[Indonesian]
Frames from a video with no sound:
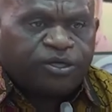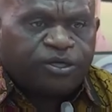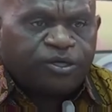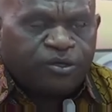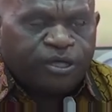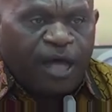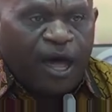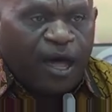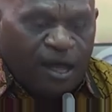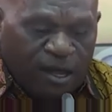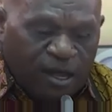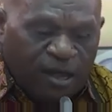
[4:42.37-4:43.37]
juta,
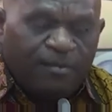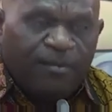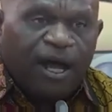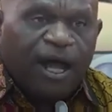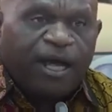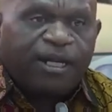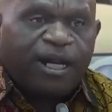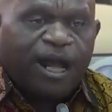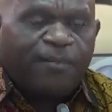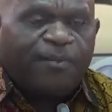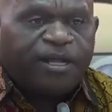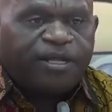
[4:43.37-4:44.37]
maka
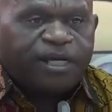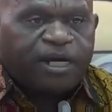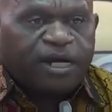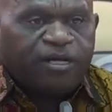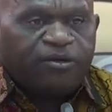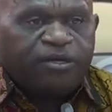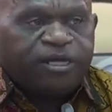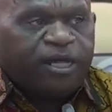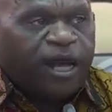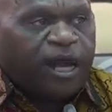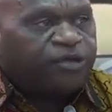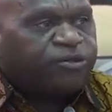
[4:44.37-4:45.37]
8 triliun
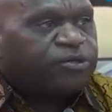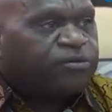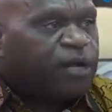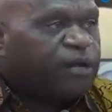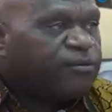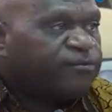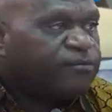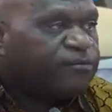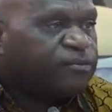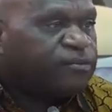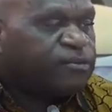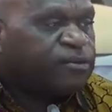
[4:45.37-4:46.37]
300 Pak
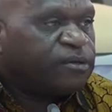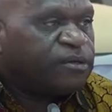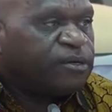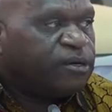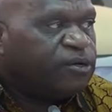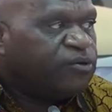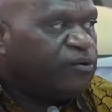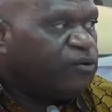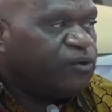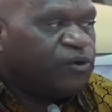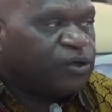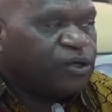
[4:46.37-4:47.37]
itu
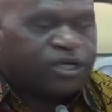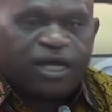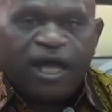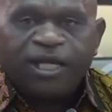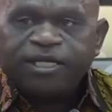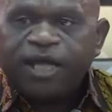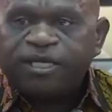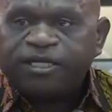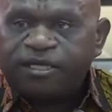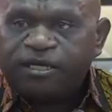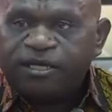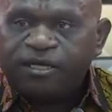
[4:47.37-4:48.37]
untuk sosialisasi
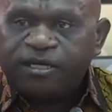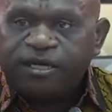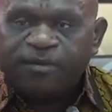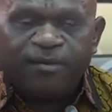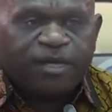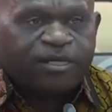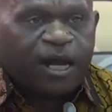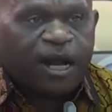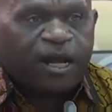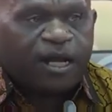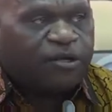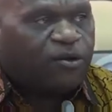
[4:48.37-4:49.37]
di
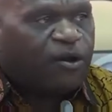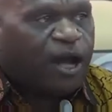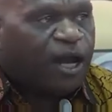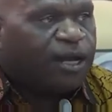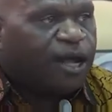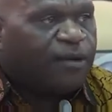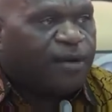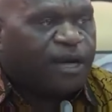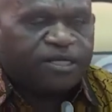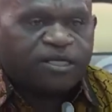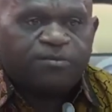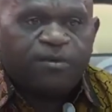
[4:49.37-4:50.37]
masyarakat lokal dan
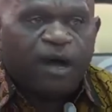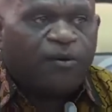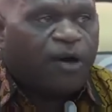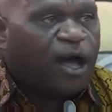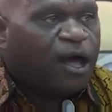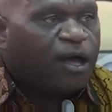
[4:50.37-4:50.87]
basis bawah.